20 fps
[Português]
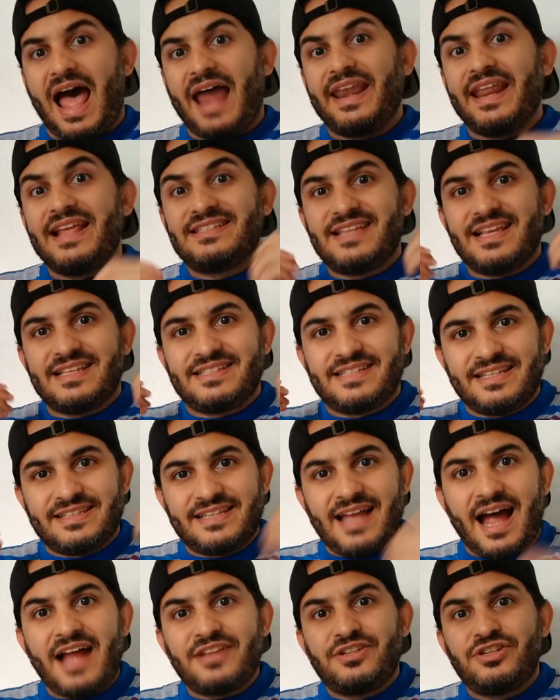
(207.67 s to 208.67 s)
a
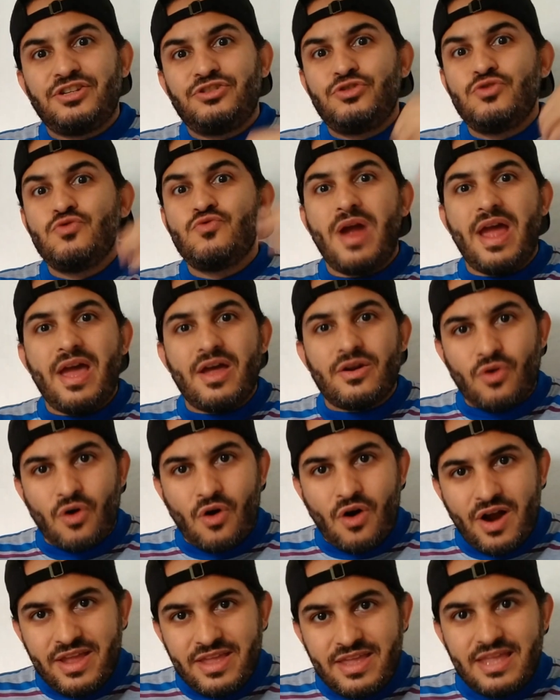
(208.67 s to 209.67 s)
necessidade de um
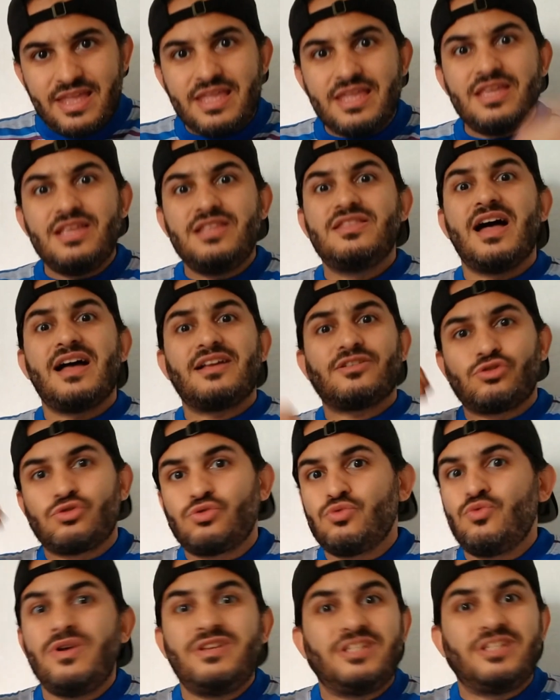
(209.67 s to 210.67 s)
herói e da
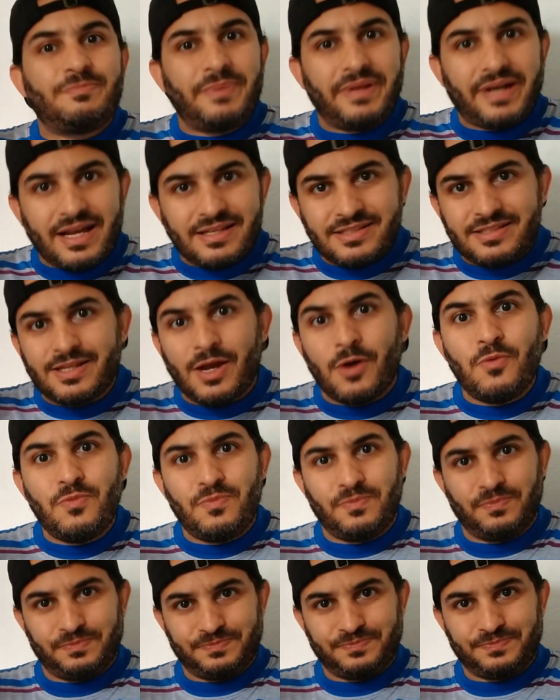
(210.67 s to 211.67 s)
sua inspiração.